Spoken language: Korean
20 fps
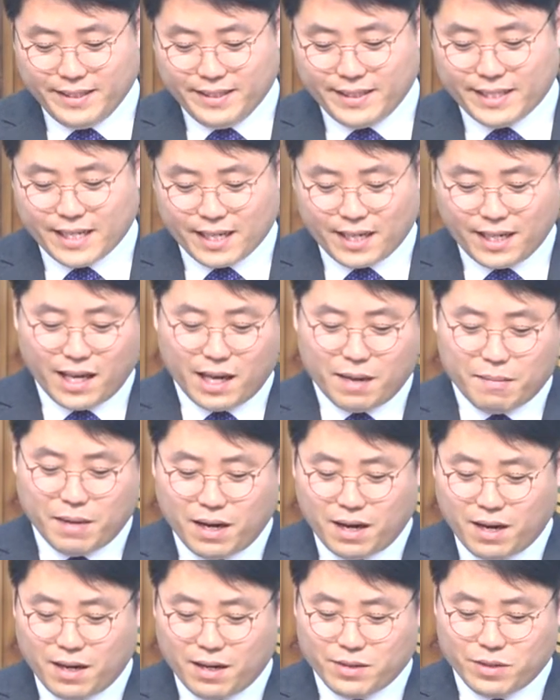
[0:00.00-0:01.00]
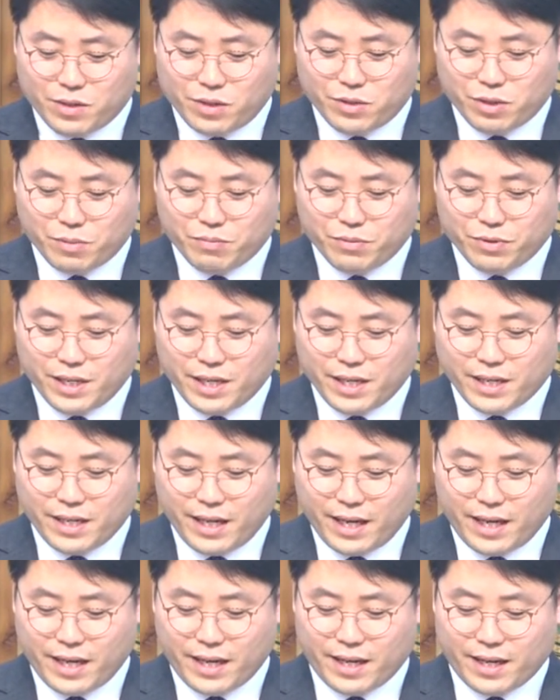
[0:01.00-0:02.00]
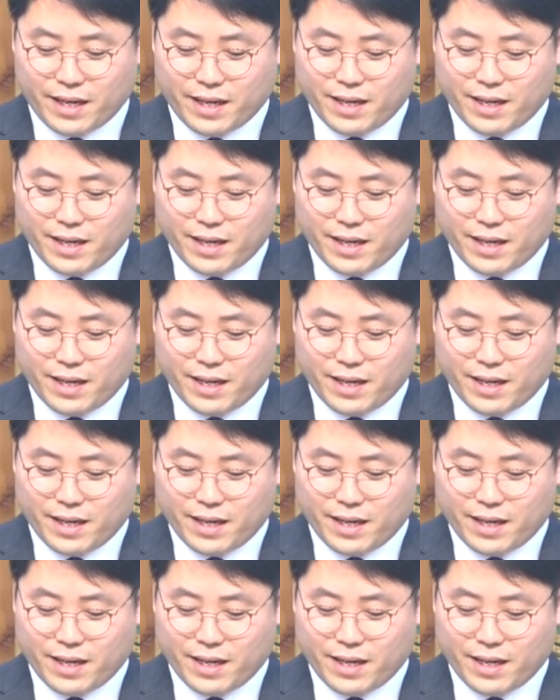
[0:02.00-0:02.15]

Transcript: 자기개발 서적 분야에